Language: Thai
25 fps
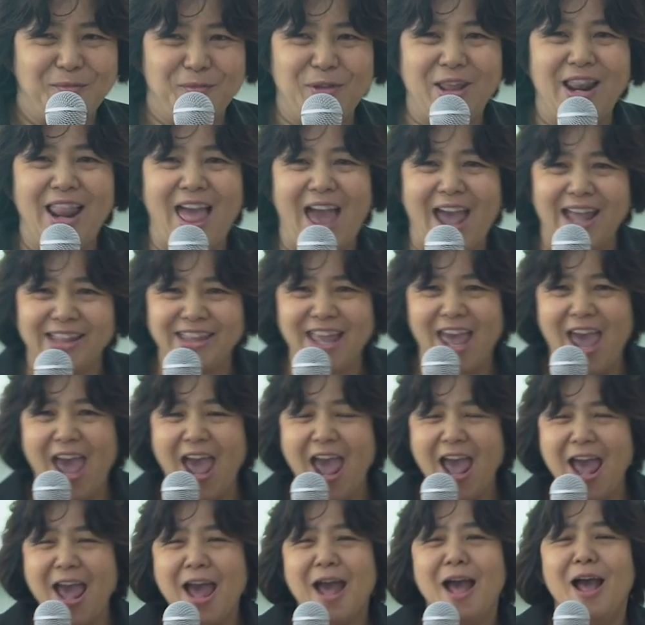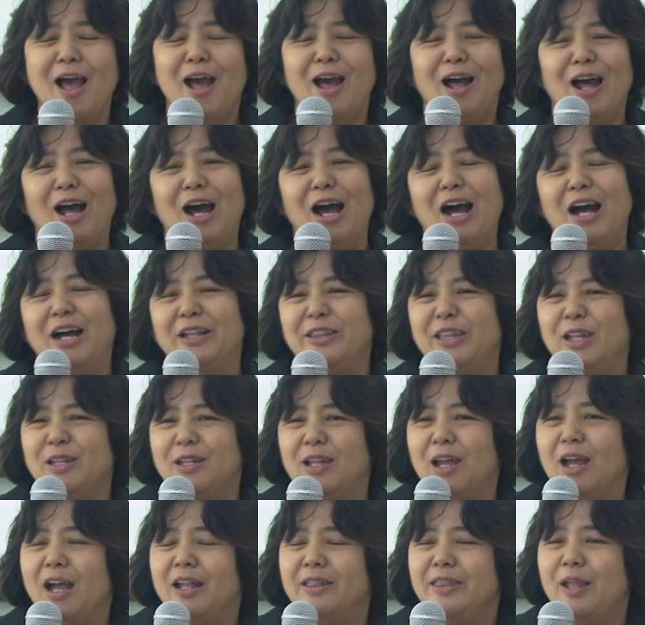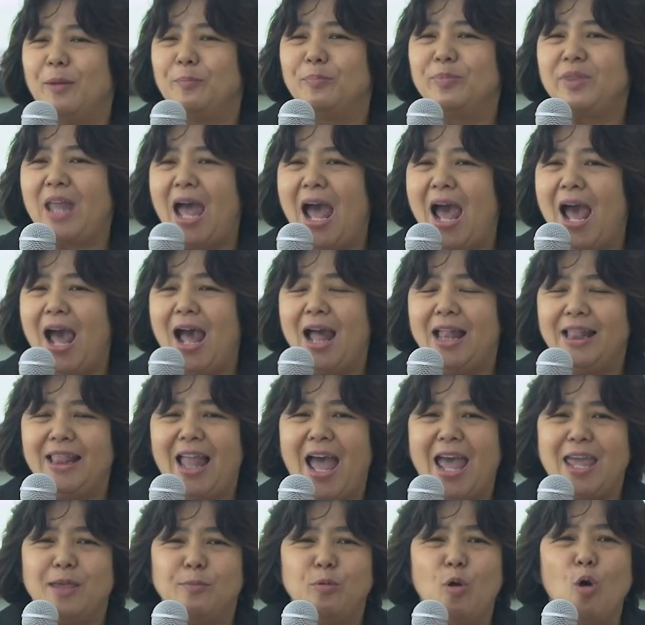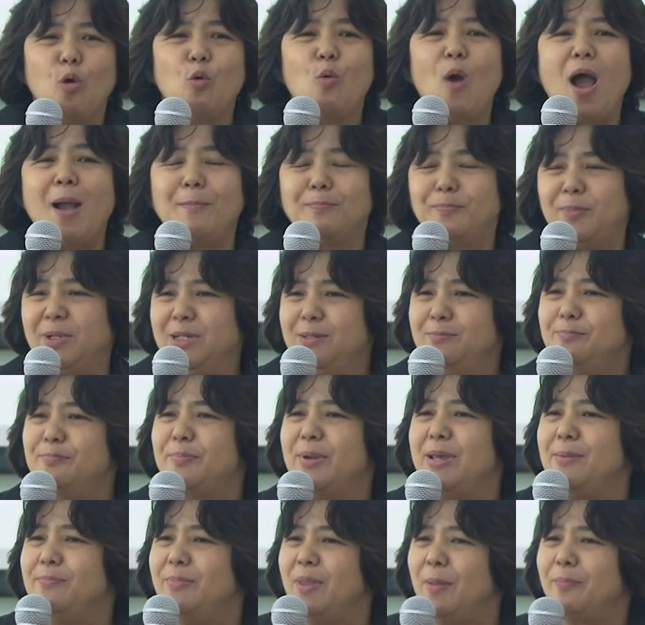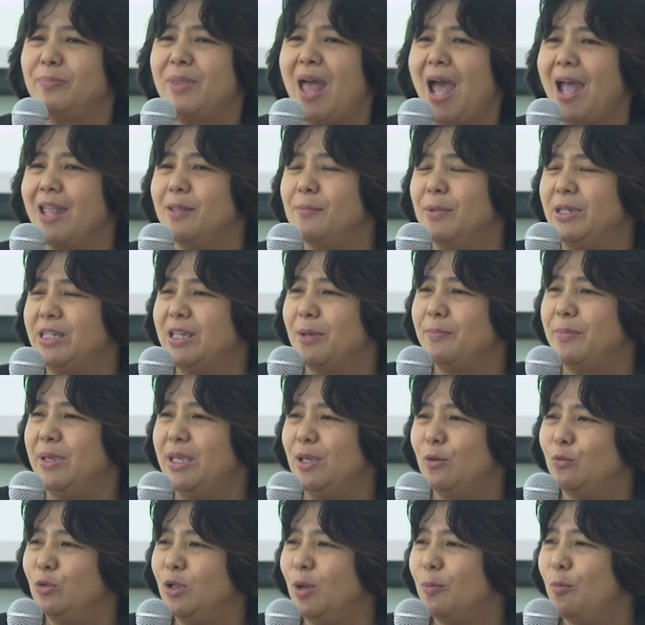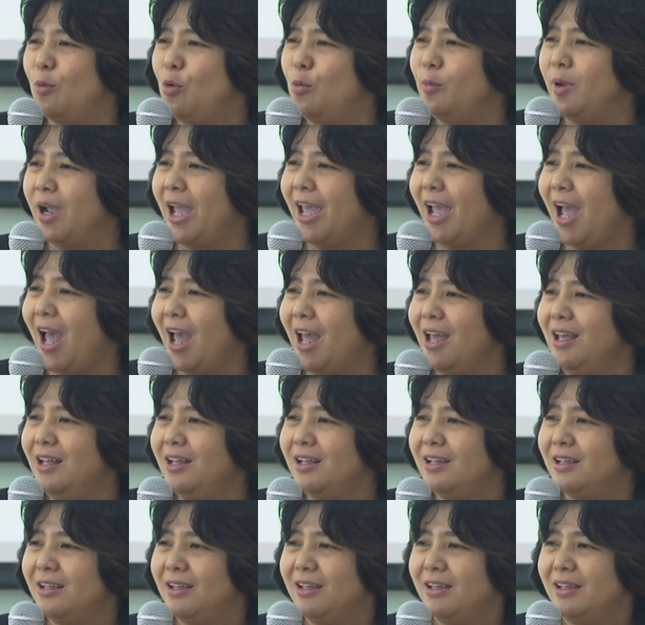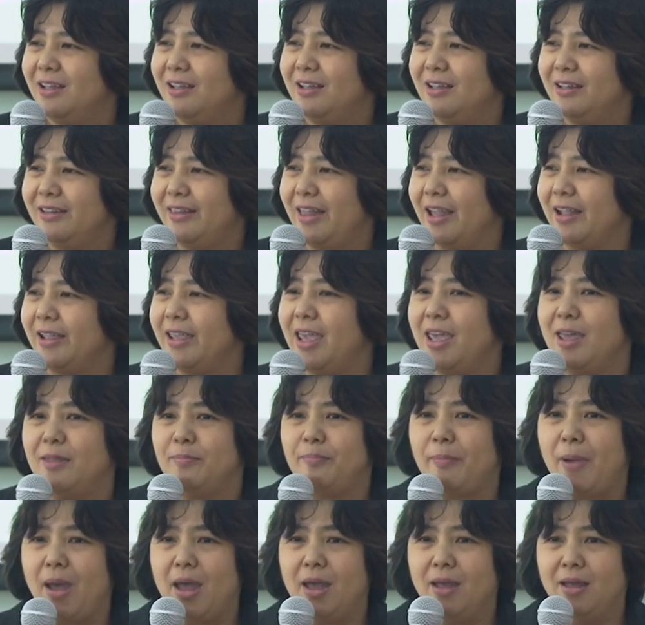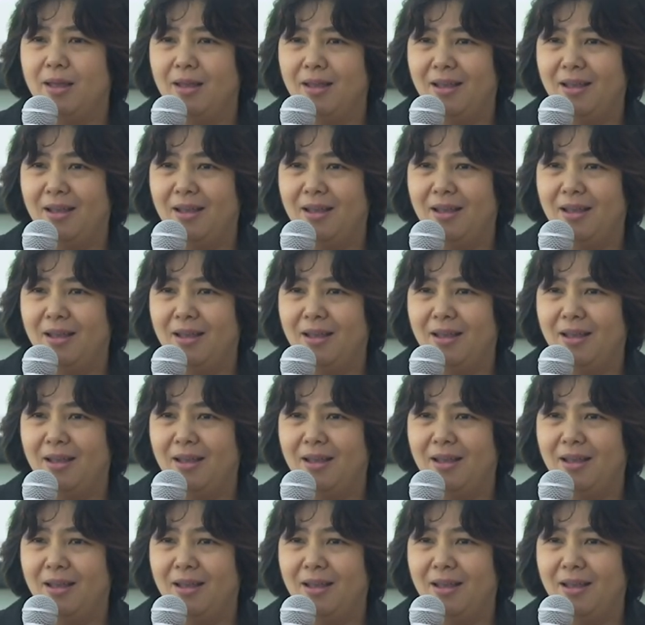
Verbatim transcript: เวลาถ้าน้ำตาไหลเพราะความปลื้มปริ่มน้ำตามันจะมีอุณหภูมิยังไงคะสังเกตป่ะ